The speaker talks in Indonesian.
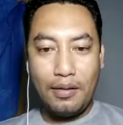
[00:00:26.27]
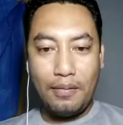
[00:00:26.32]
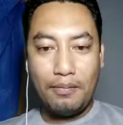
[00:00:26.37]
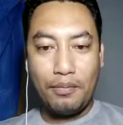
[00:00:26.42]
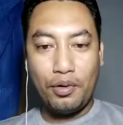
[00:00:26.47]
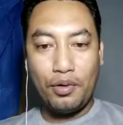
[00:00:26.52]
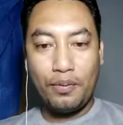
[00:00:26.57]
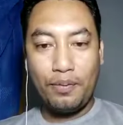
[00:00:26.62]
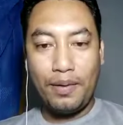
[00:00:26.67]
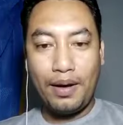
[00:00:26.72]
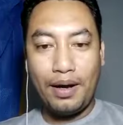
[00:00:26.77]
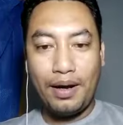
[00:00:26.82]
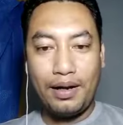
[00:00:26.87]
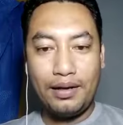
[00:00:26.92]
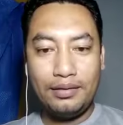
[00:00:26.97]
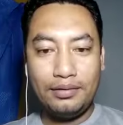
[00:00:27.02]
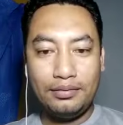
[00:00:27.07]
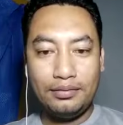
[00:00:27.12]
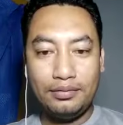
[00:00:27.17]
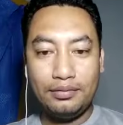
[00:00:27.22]

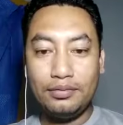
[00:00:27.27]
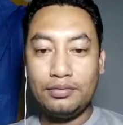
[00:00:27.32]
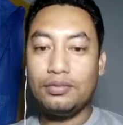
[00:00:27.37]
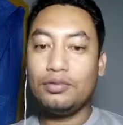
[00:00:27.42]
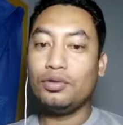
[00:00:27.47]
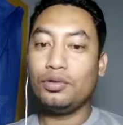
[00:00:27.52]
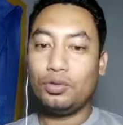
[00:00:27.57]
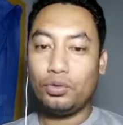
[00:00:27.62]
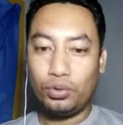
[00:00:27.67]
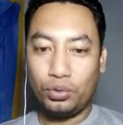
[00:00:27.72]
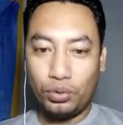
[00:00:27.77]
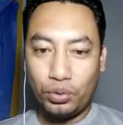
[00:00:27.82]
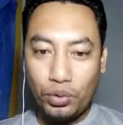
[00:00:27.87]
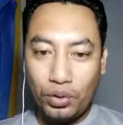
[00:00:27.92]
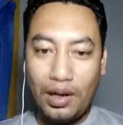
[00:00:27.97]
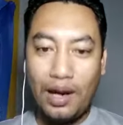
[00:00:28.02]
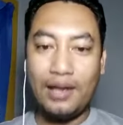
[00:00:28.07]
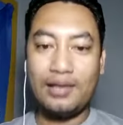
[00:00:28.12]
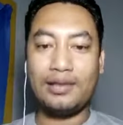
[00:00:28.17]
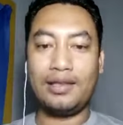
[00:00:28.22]
merupakan
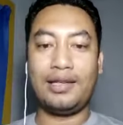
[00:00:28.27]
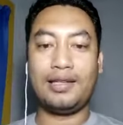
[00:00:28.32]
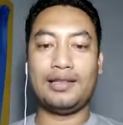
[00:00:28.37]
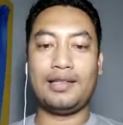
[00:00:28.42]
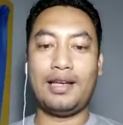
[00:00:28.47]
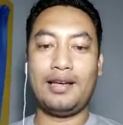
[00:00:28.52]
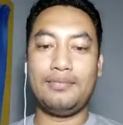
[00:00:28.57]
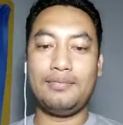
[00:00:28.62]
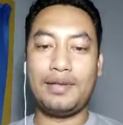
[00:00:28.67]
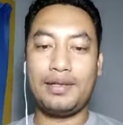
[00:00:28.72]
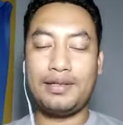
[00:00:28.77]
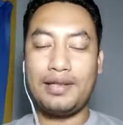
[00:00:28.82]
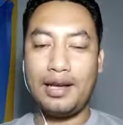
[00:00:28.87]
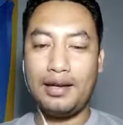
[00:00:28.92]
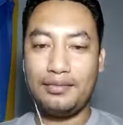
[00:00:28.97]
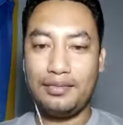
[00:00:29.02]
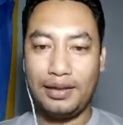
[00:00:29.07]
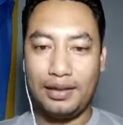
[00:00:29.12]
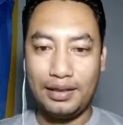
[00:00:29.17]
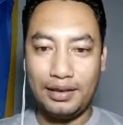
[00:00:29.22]
tugas kita
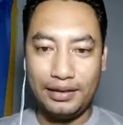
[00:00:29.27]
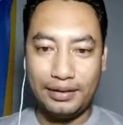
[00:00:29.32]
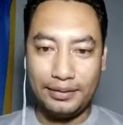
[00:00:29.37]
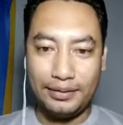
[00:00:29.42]
bersama